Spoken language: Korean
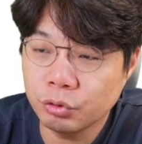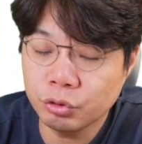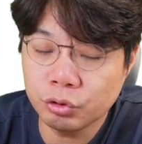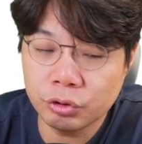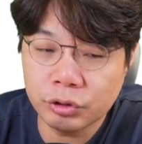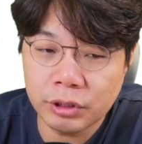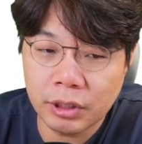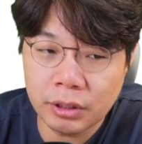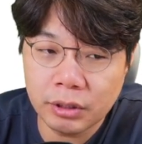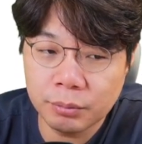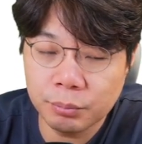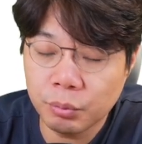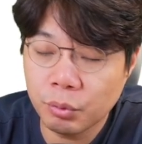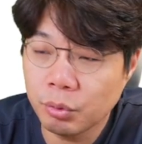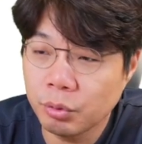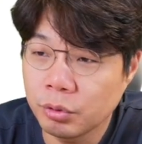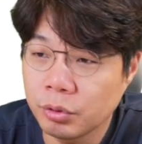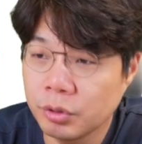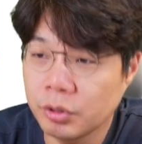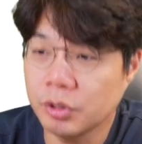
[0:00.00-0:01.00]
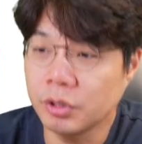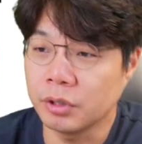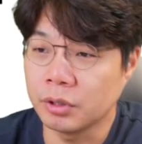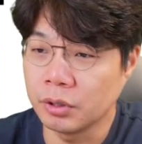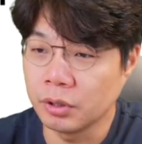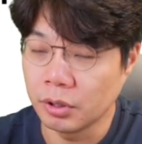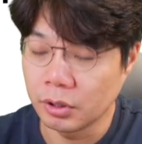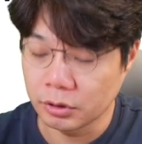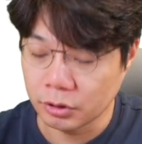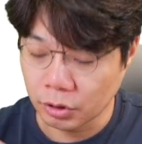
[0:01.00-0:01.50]
수준이라는
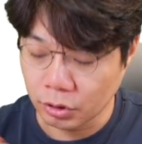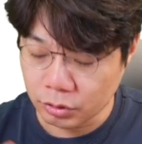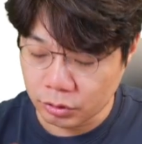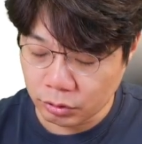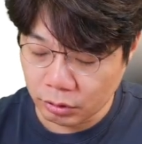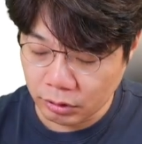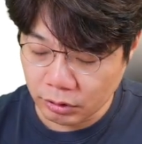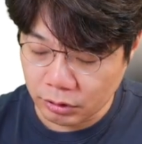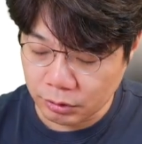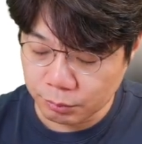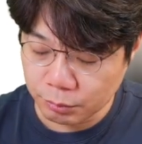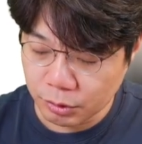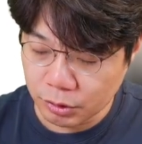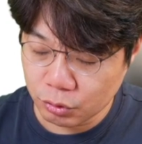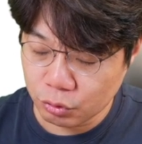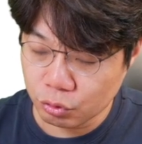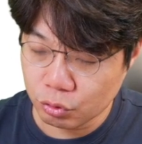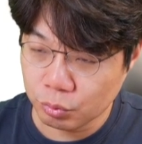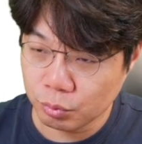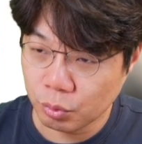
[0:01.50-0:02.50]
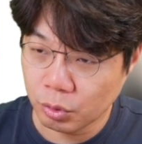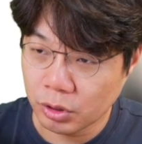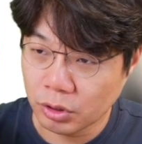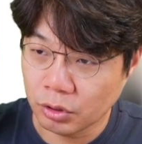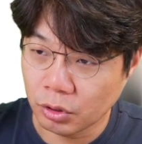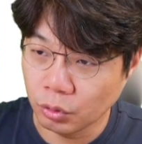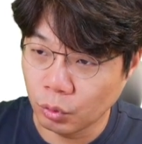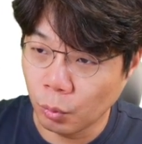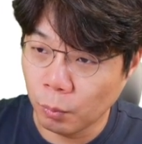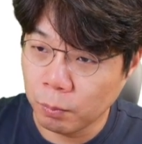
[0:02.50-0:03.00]
표현은 적정한 금리 수준보다
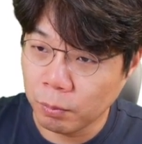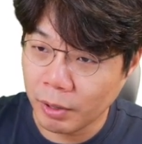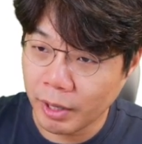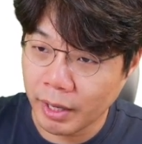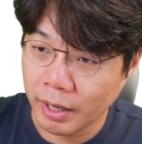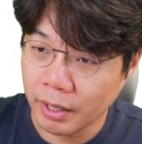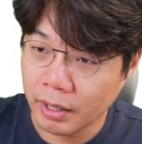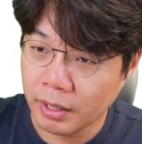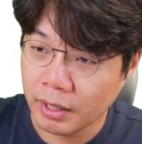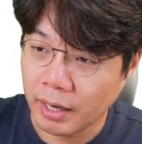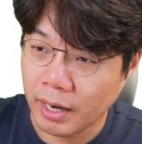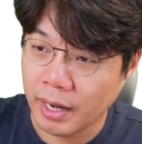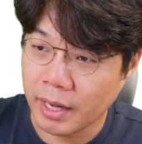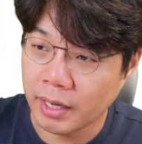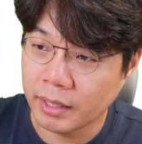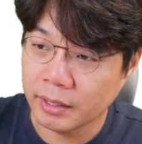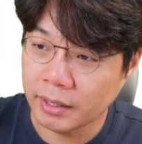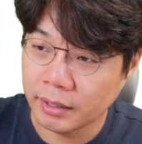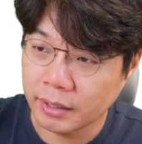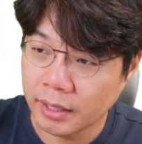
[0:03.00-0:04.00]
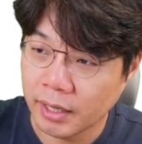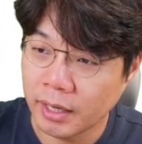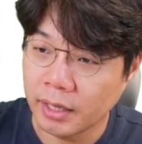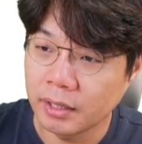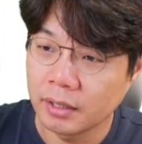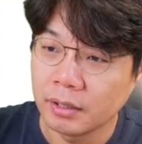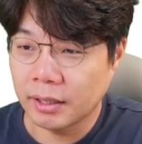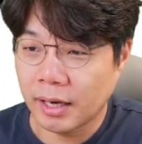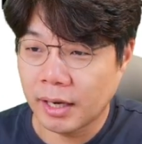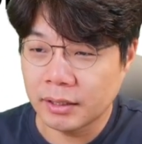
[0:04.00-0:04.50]
더 높게 가야
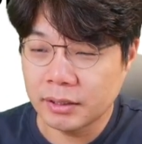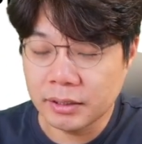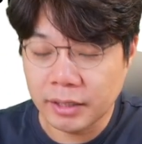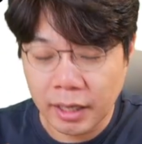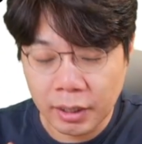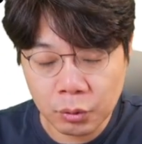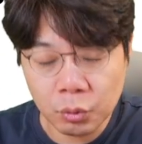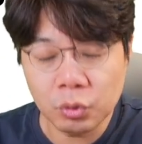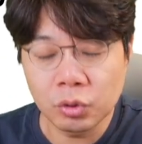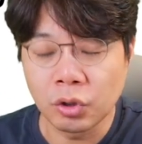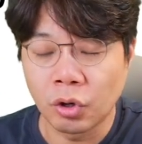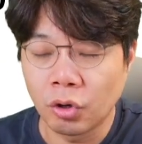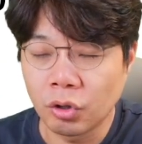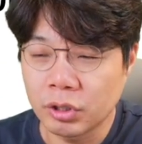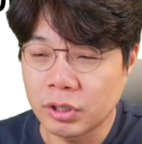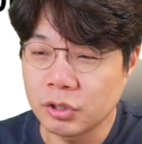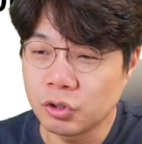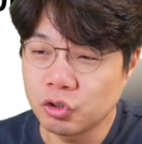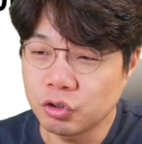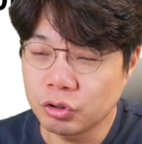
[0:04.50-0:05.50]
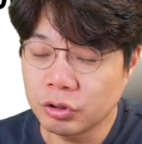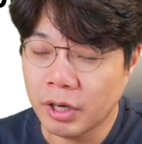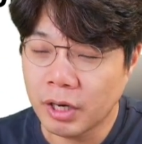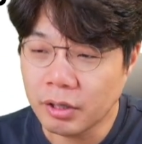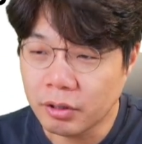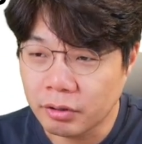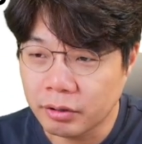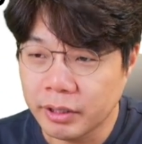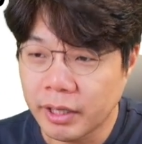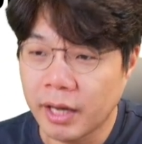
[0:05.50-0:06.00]
된다. 아직 계속 더 긴축을
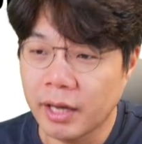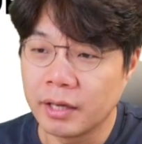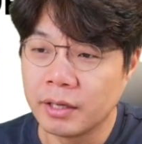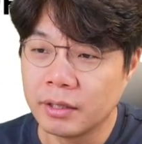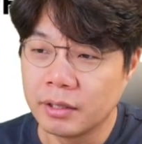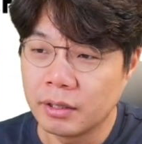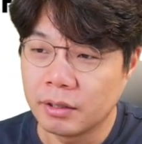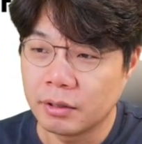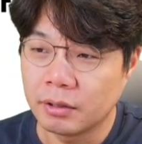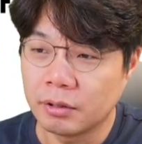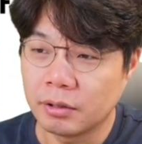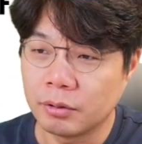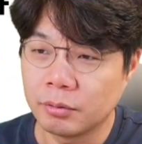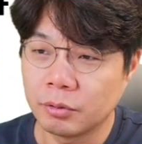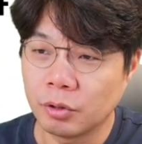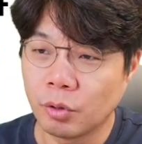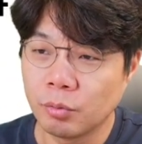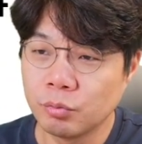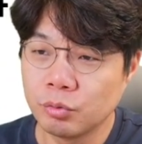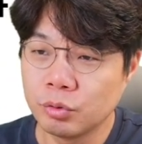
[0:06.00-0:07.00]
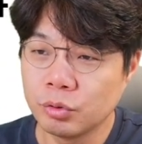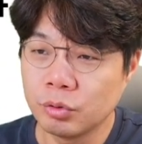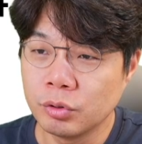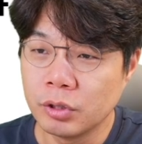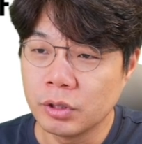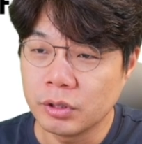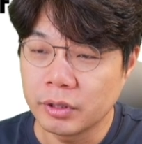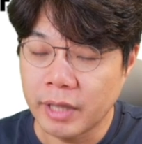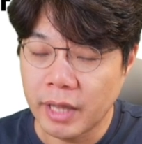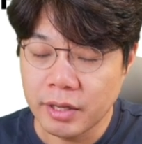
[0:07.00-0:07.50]
할 거다. 어, 너무
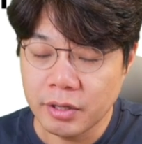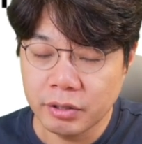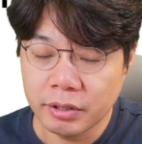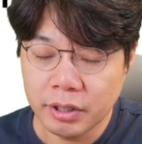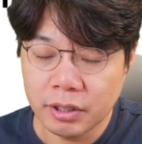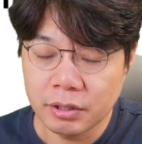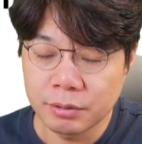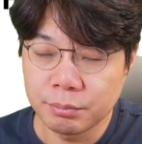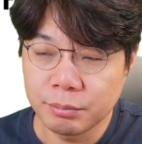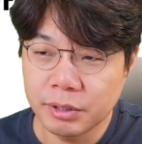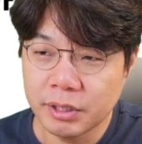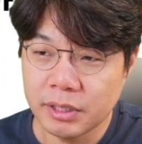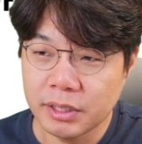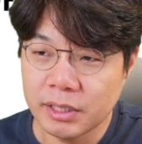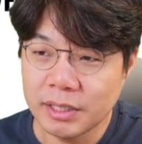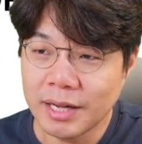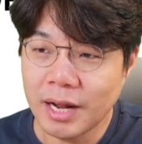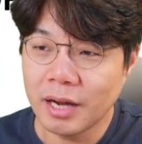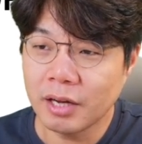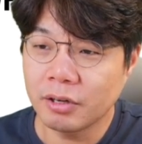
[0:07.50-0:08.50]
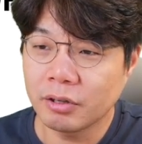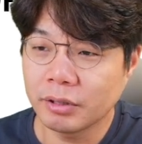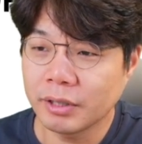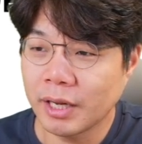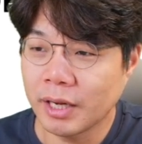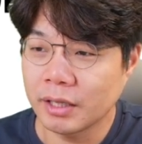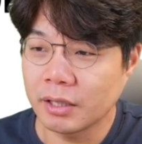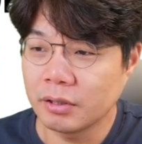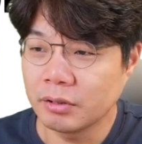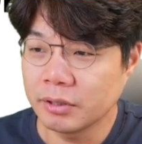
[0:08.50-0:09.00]
내년에 금리 인하할
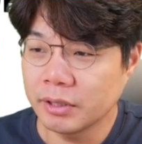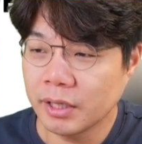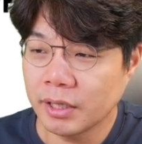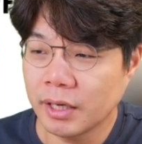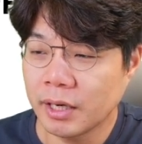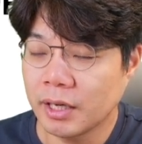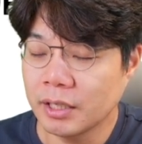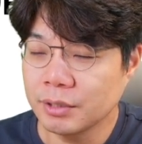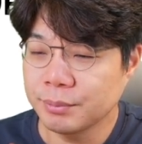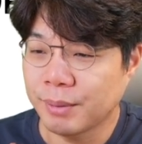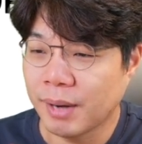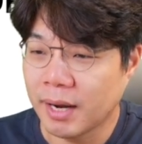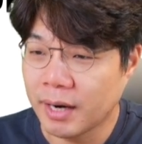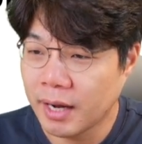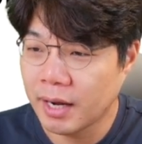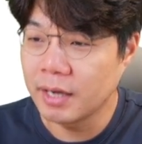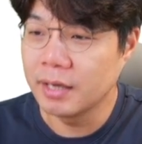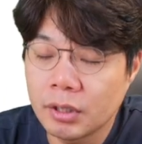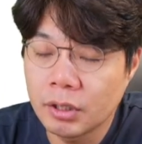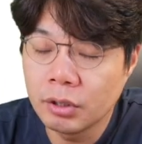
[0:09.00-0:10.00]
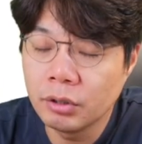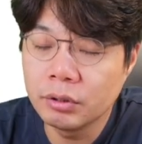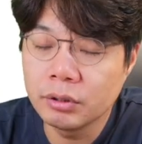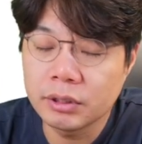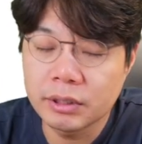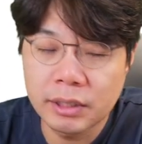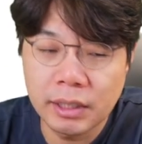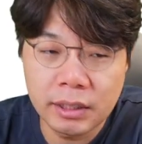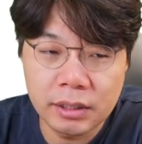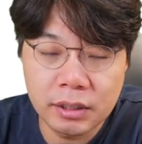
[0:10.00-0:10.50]
거다 이런 생각하지 마라
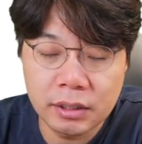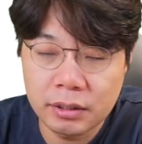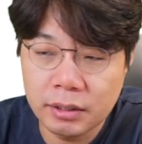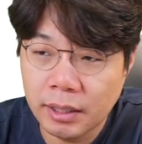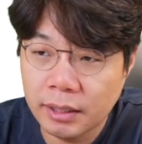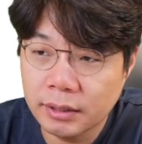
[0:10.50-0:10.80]
이런 이야기를